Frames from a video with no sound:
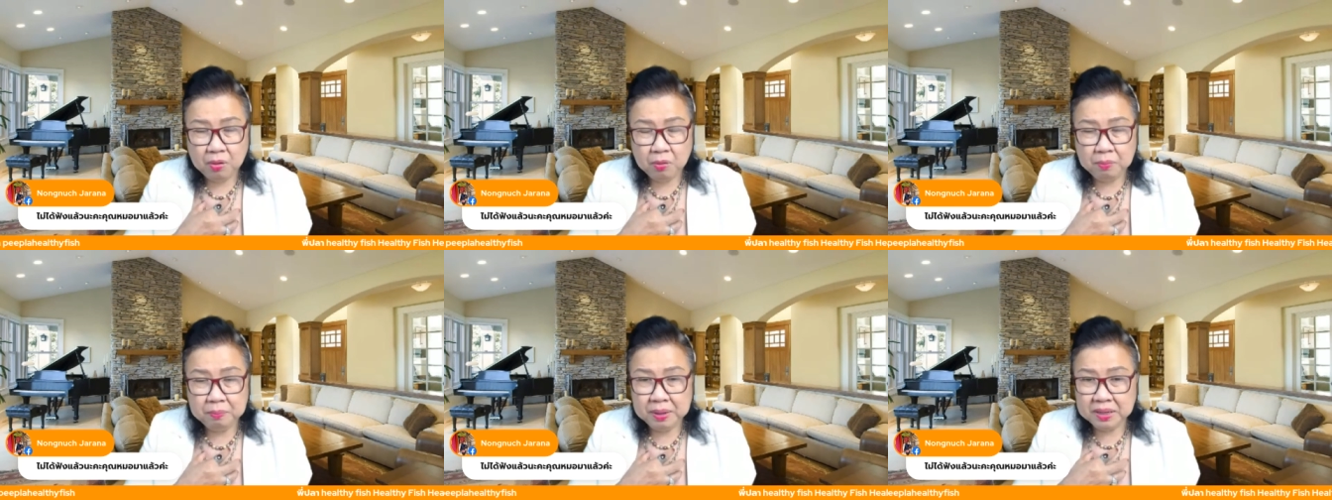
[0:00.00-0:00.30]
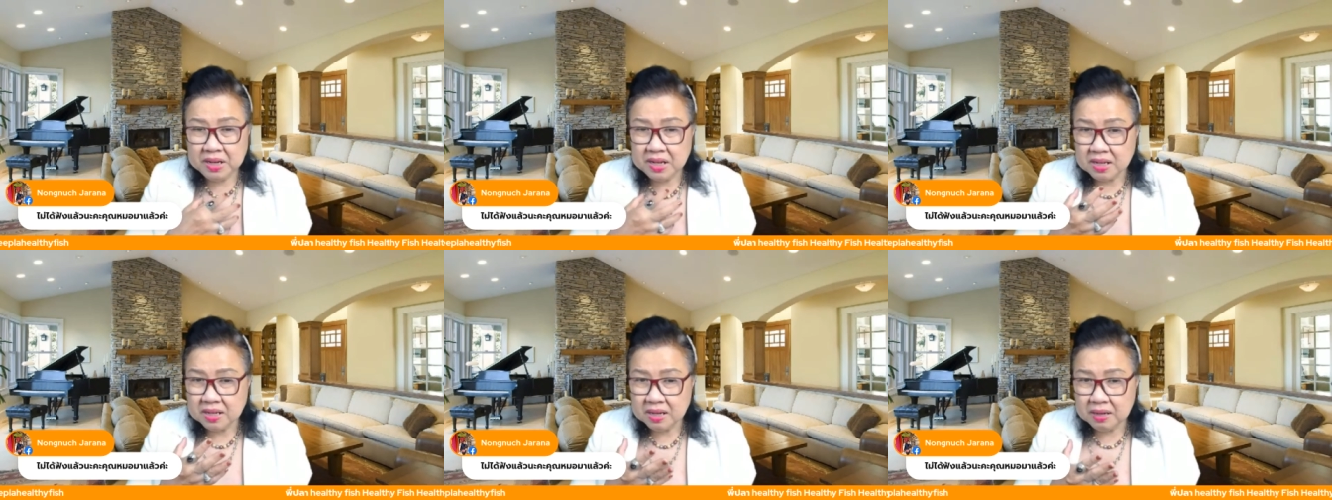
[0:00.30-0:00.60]
ไม่
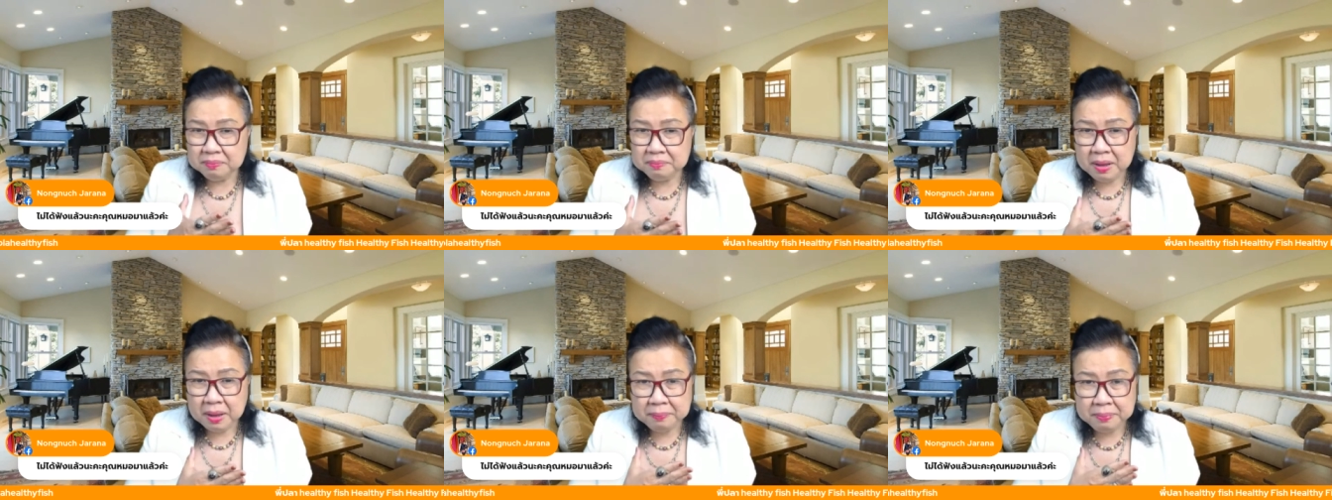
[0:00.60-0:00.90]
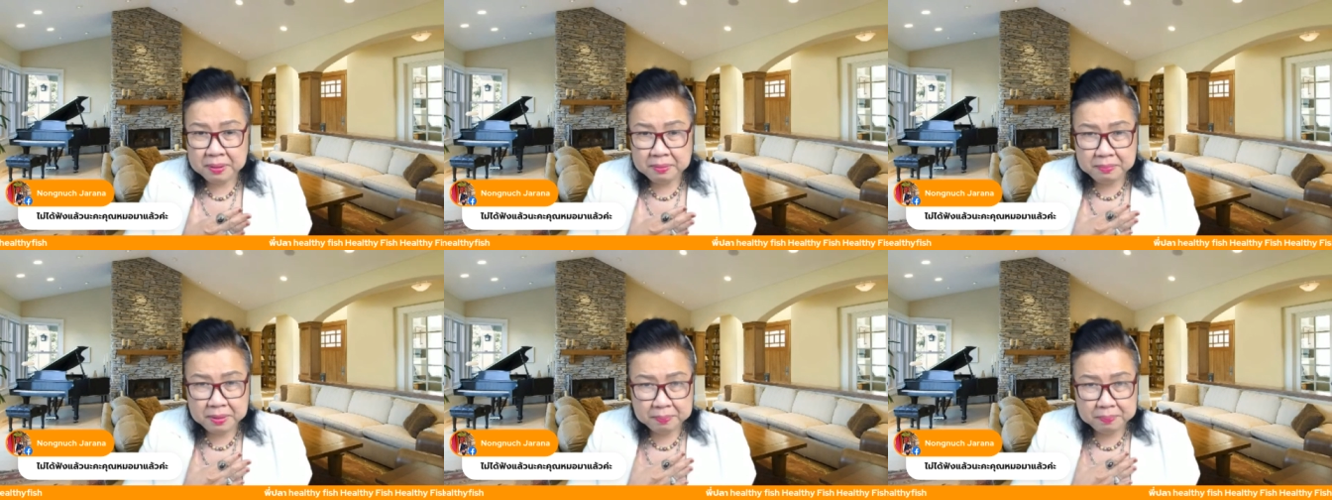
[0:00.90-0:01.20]
ได้เกิดมาเพื่อ
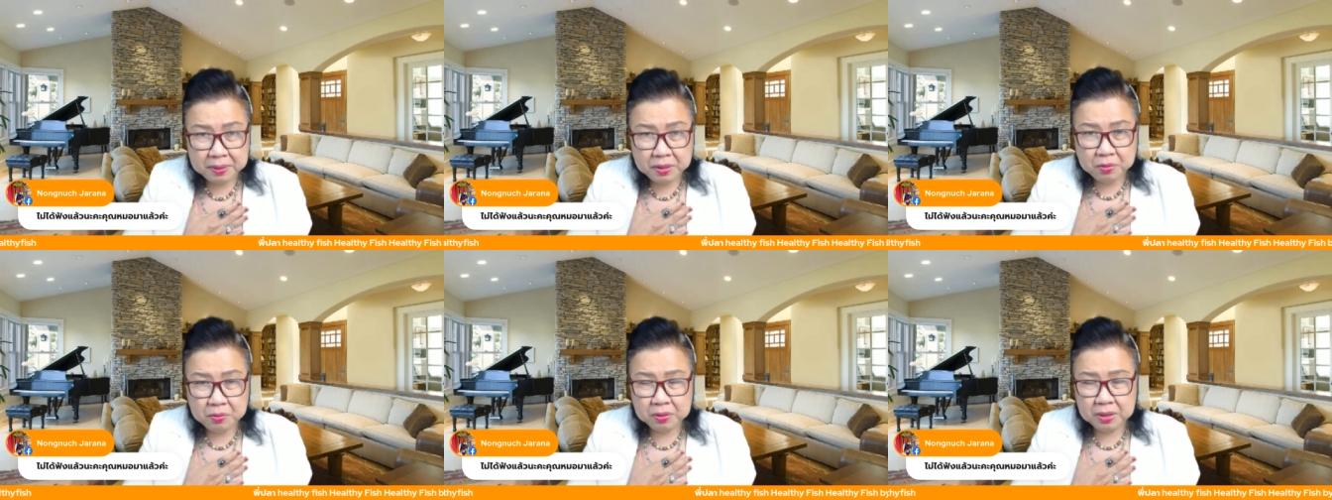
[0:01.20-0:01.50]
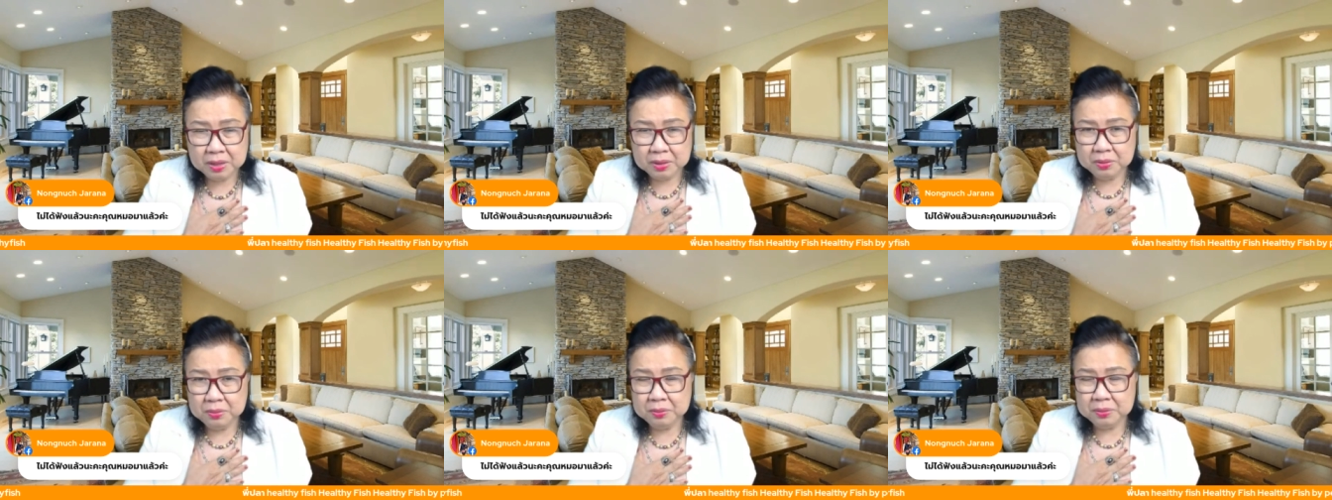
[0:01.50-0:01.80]
มีประโยชน์กับ
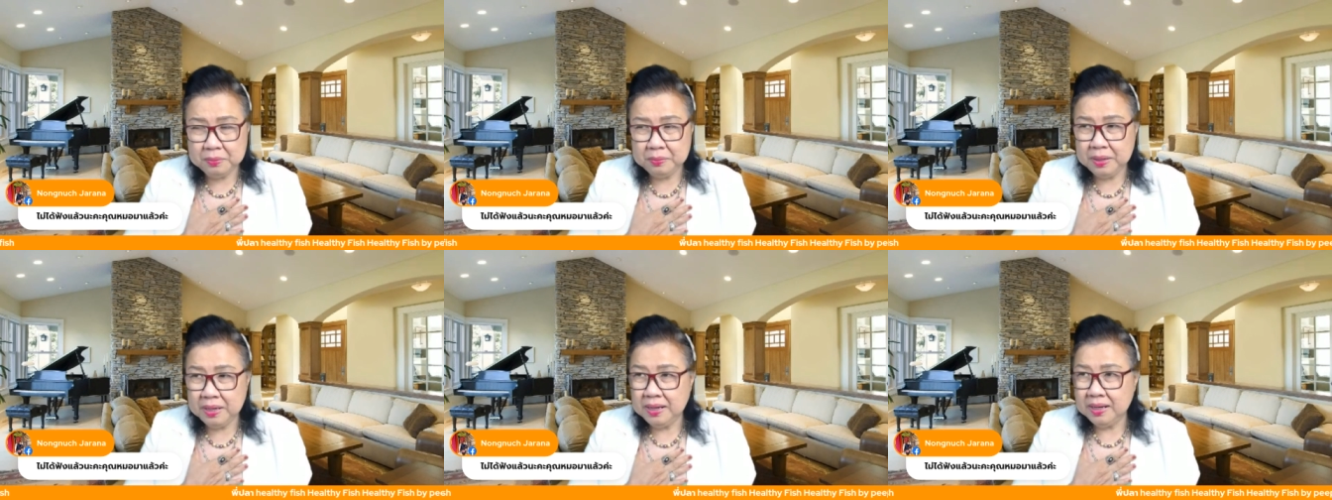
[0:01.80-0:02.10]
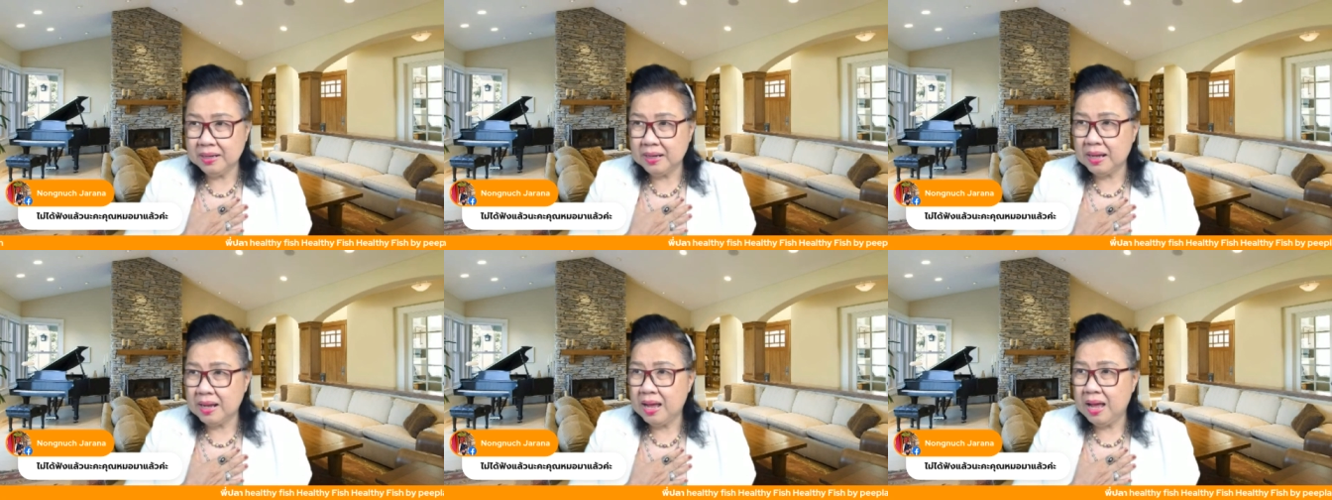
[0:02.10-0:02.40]
ตัวเราเอง
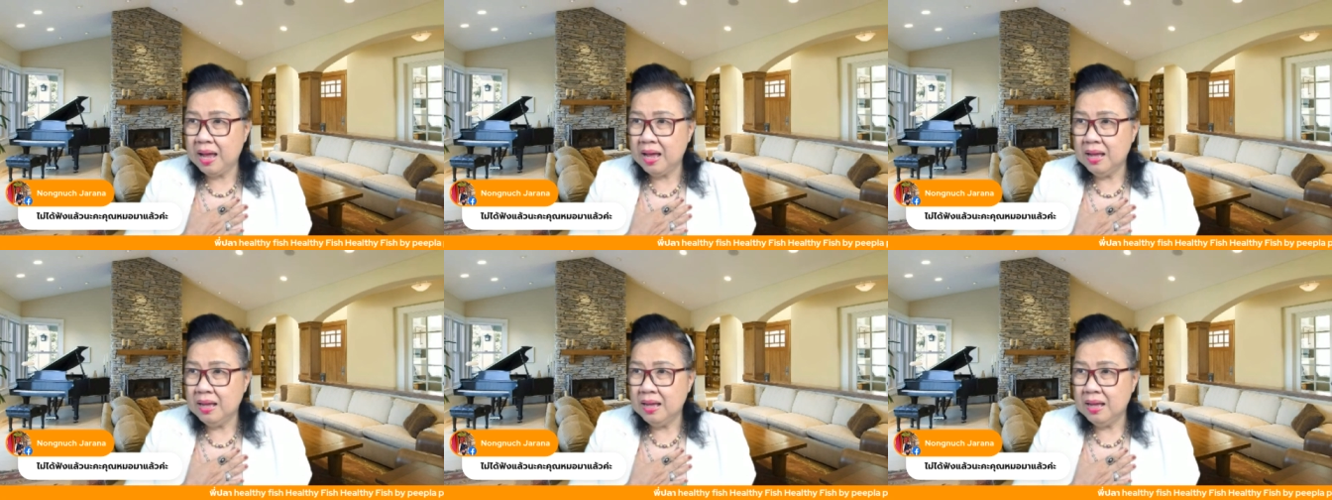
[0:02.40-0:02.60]
นะคะ